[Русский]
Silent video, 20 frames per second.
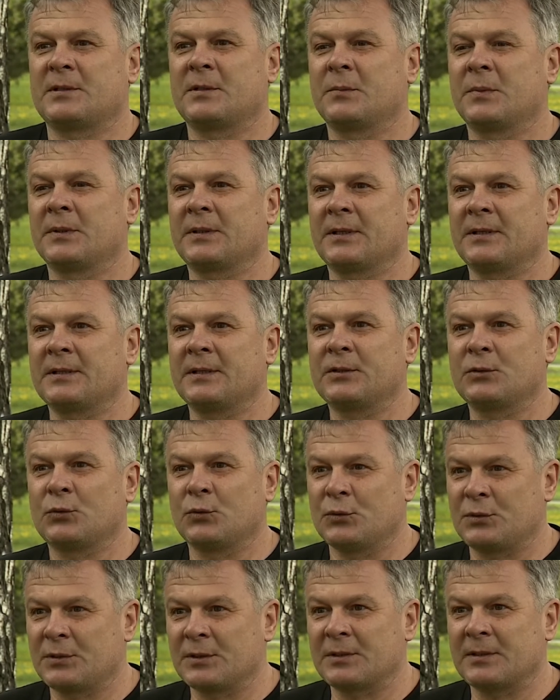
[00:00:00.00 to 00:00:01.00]
тебе подходить к
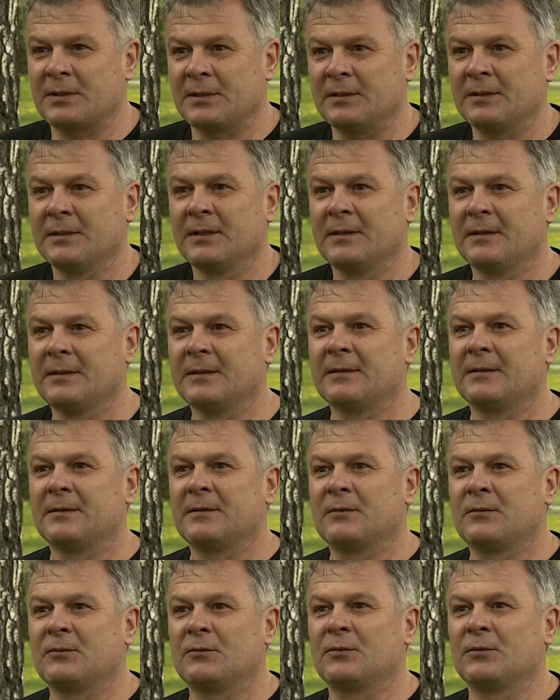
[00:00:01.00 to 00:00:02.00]
той черте,
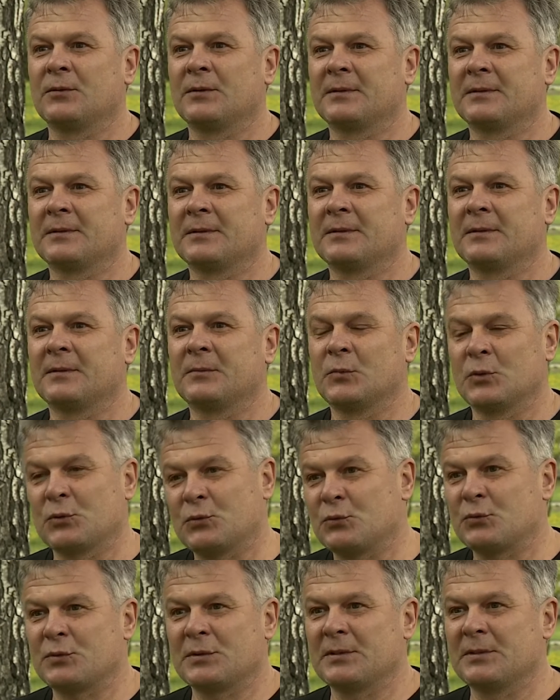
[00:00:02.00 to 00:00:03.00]
вот, э,
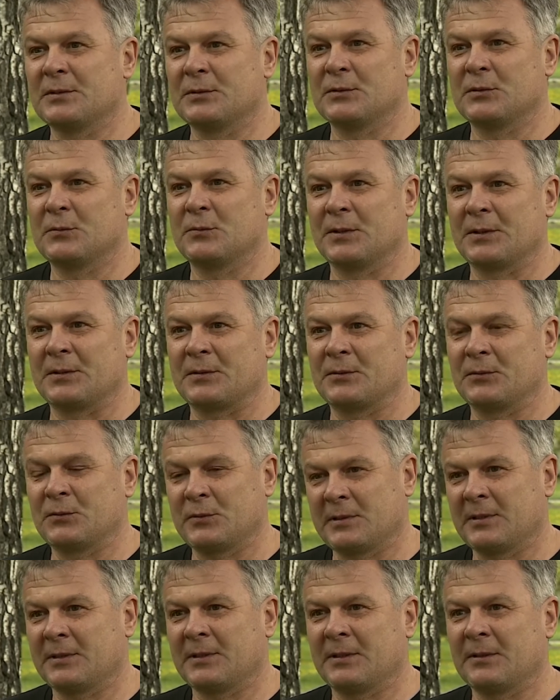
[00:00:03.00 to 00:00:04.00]
между жизнью и смертью, ну,
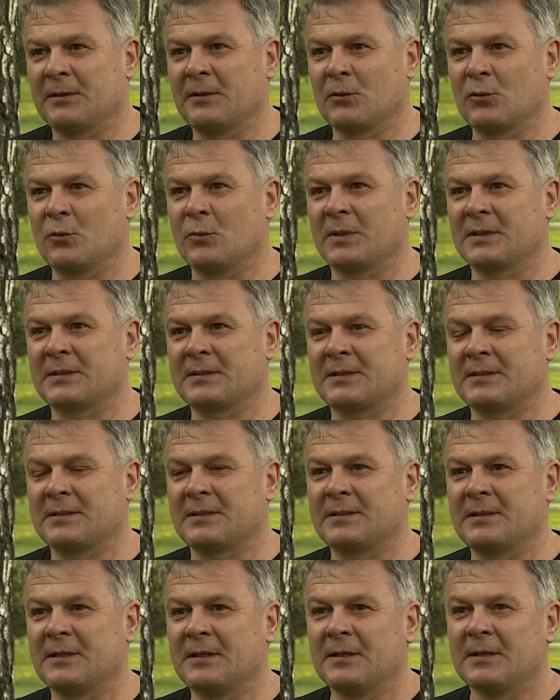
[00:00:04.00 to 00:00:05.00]
если так громко
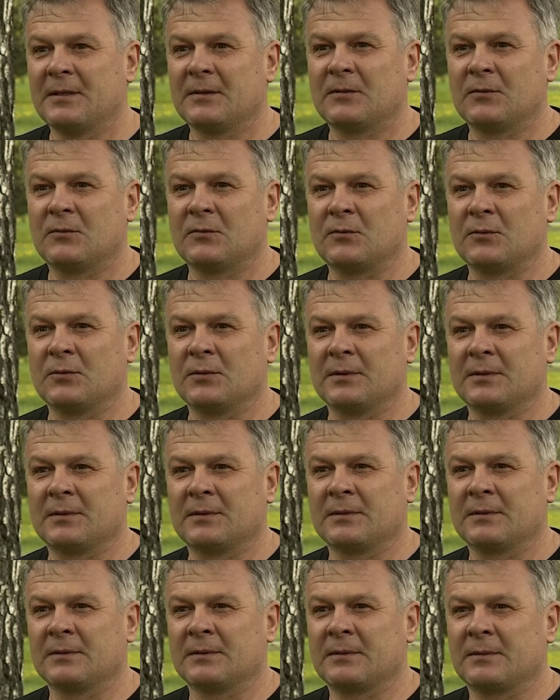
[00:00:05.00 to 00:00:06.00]
сказать, вот,
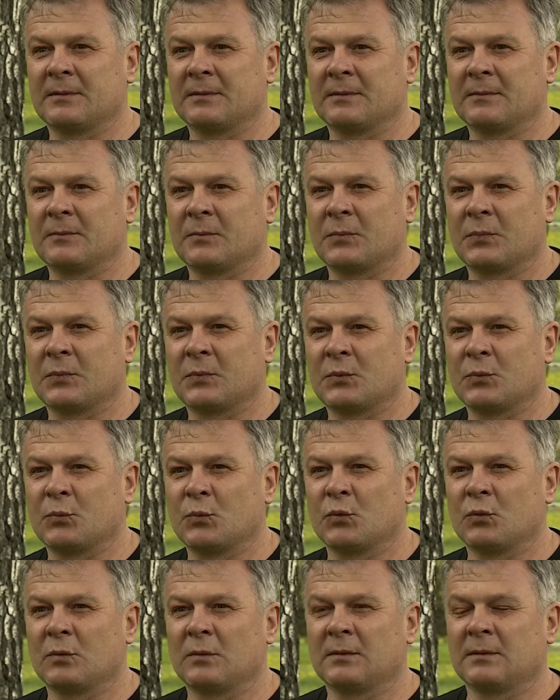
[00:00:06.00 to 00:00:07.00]
э,
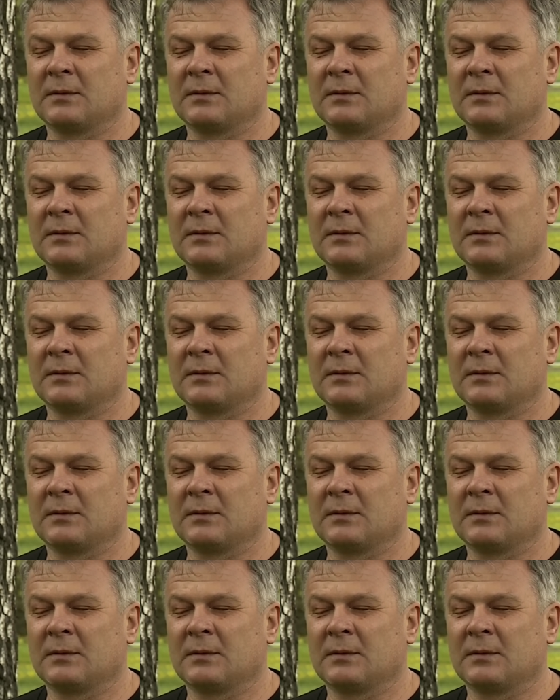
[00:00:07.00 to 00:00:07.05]
почему